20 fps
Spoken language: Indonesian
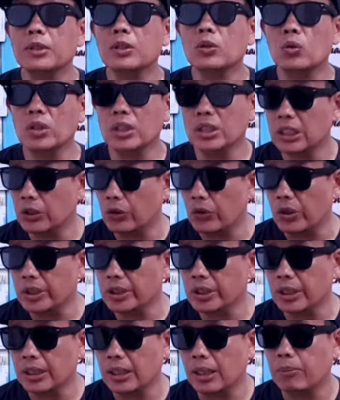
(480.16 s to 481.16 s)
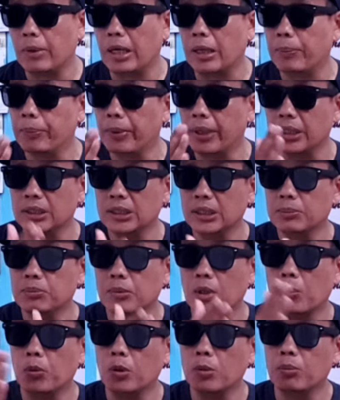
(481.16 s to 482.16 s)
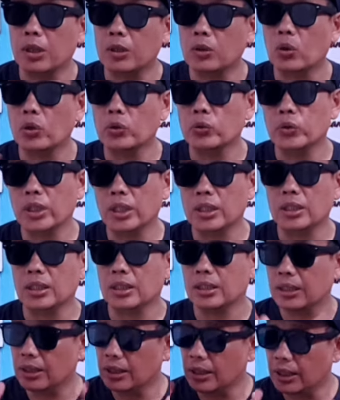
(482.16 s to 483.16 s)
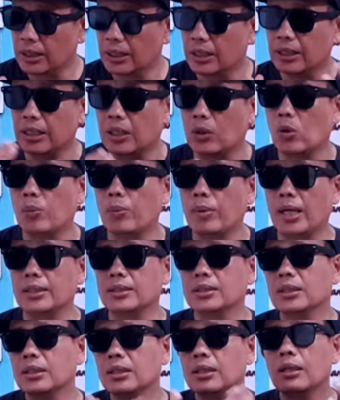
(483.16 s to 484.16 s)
bergulir di Indonesia ya baik Persib maupun Madura United nanti kita kupas